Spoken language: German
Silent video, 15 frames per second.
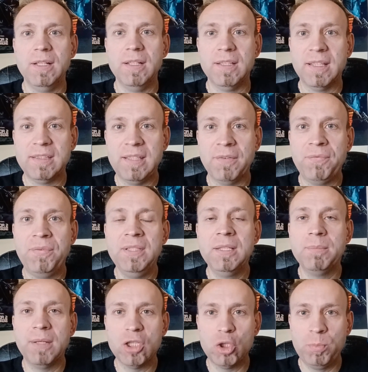Da, da findet
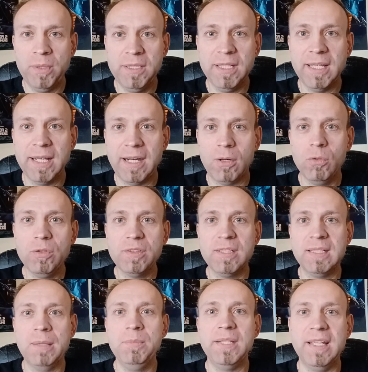man später heraus, dann
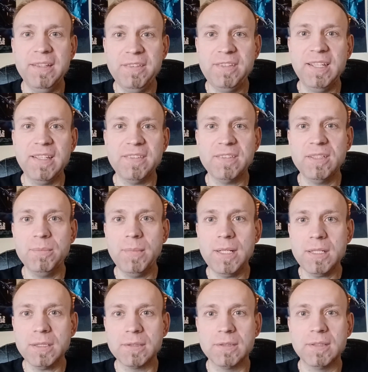haben die Inzest gemacht.